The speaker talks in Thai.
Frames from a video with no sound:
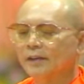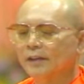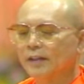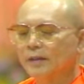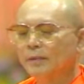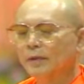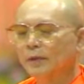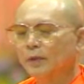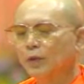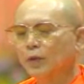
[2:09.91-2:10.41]
เหล่า
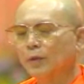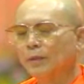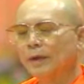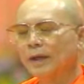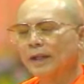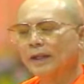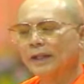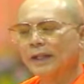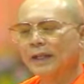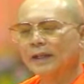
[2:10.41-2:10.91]
นี้มารวม
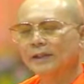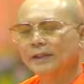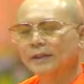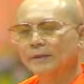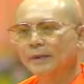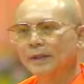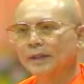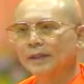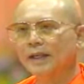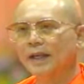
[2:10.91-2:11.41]
กันแล้ว
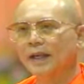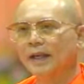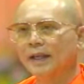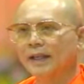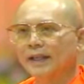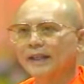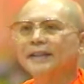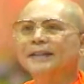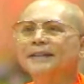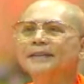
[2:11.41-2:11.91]
จึงเป็นกา
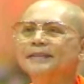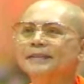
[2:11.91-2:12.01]
ย